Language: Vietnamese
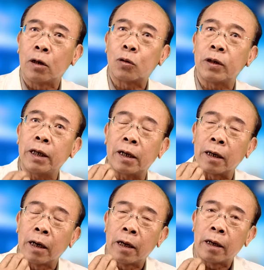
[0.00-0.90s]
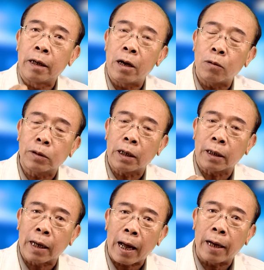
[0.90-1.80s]
tôi nghĩ rằng nếu tất
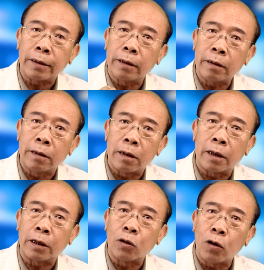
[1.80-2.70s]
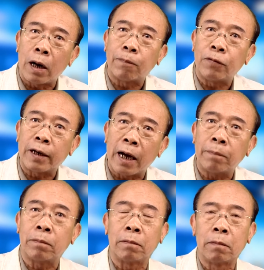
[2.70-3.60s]
cả những người đối lập Việt
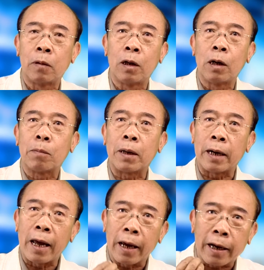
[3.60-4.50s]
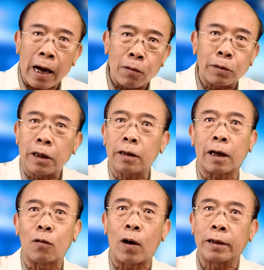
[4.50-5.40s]
Nam mà đề cao cái tinh
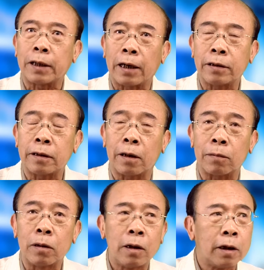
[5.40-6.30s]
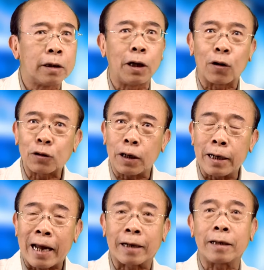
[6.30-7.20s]
thần hòa giải dân tộc thì họ sẽ
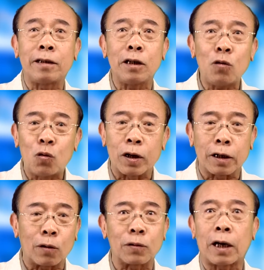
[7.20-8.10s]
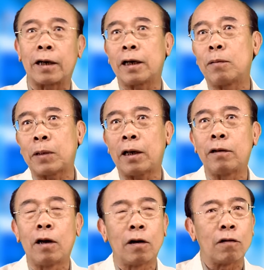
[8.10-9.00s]
đặt cái chính quyền cộng sản ngày hôm nay
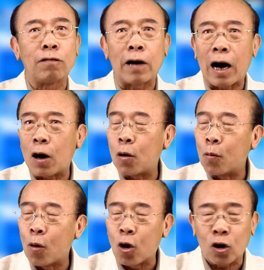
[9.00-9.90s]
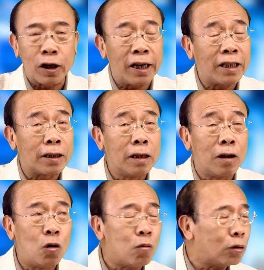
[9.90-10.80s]
vào một cái sự
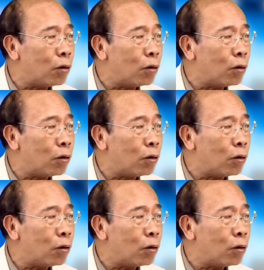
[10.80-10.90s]
lúng